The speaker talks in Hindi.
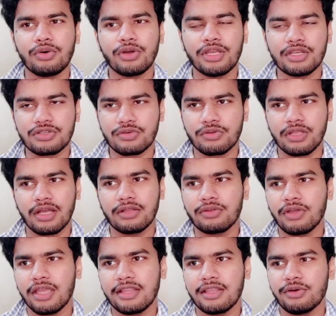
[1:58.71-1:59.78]
दो इशू था
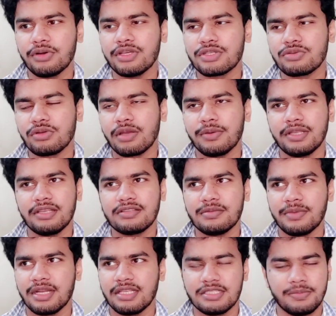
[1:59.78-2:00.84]
तो ये दो इशू की वजह से
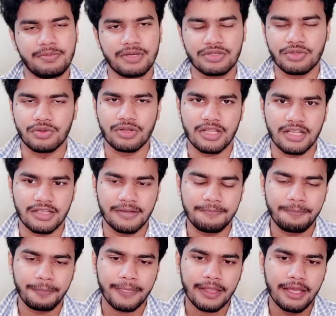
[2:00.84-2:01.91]
मैंने जिप पर छोड़ दिया था
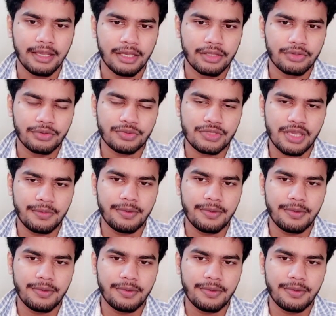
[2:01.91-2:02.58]
तो उसके